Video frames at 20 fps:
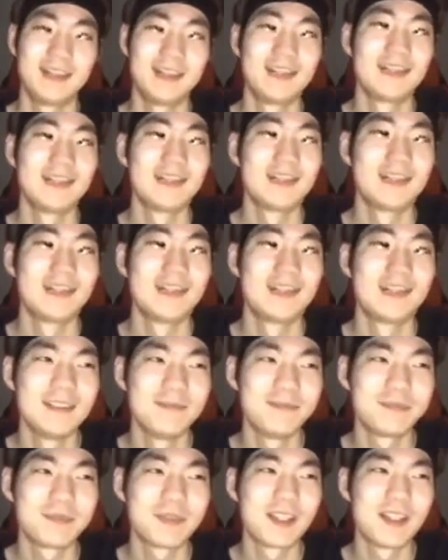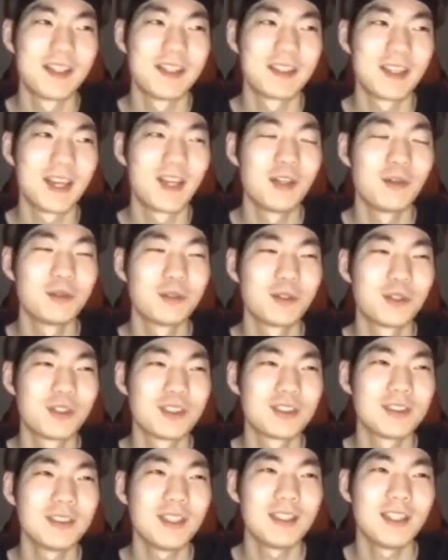그 그래서 개그
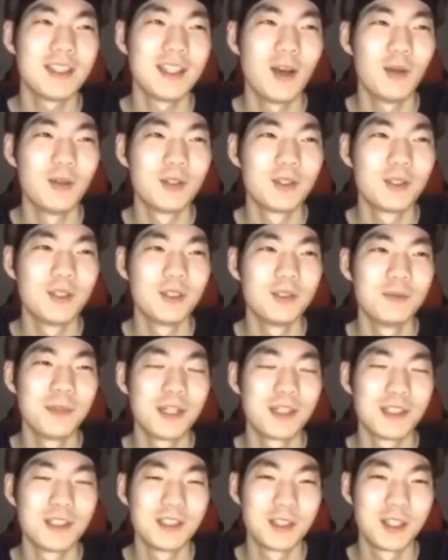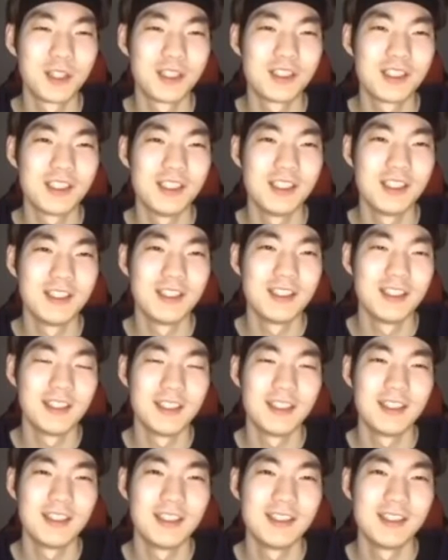콘서트 끝날 때 나오는 그 음악을 굉장히
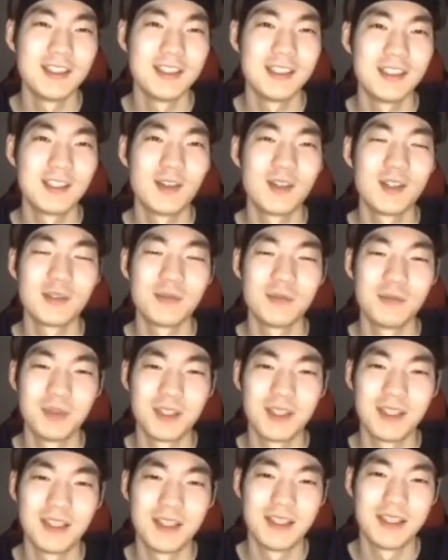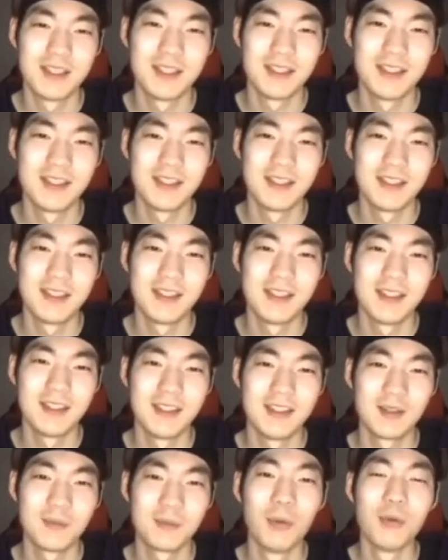싫어했습니다.
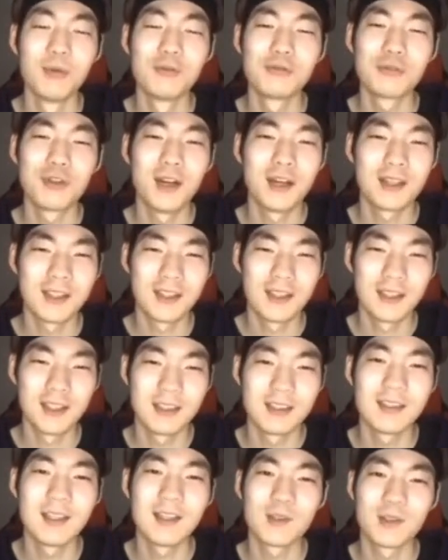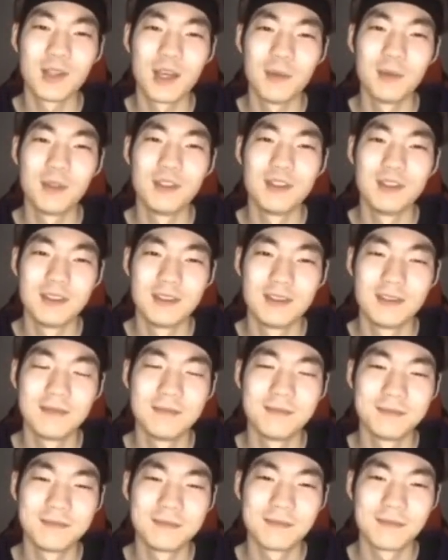봉숭아학당이 끝나고 나면은
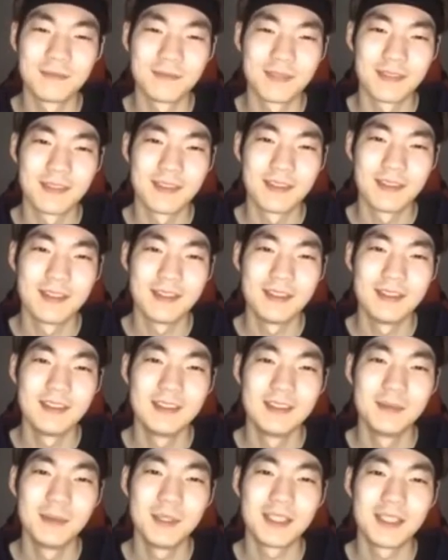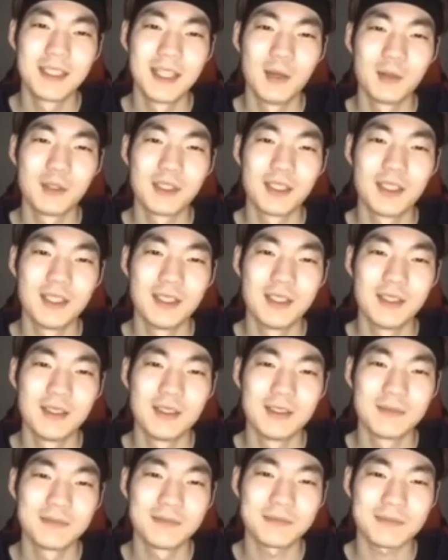그 음악이 나오잖아요.
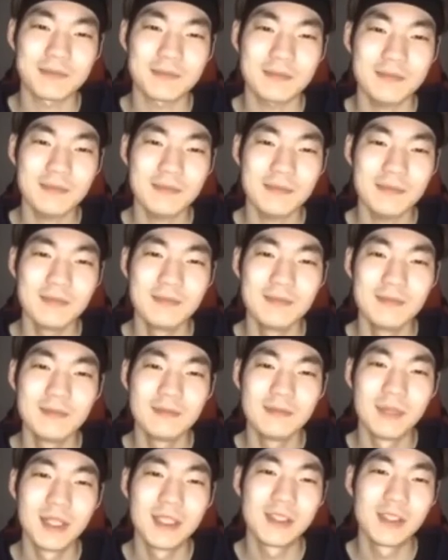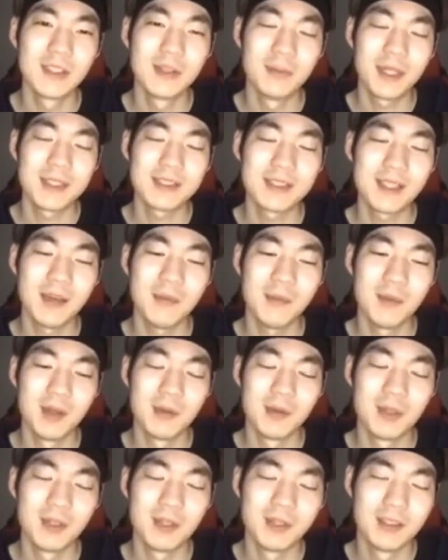맞아요. 파트타임
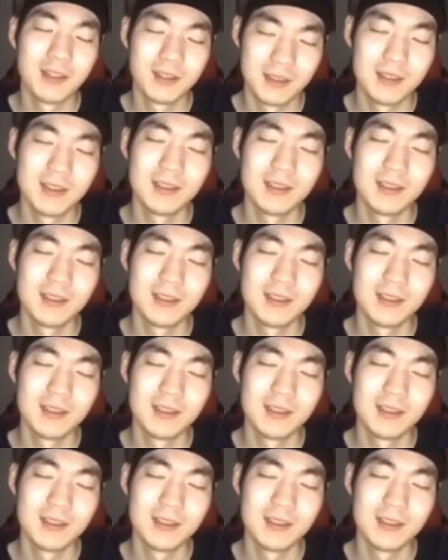러버.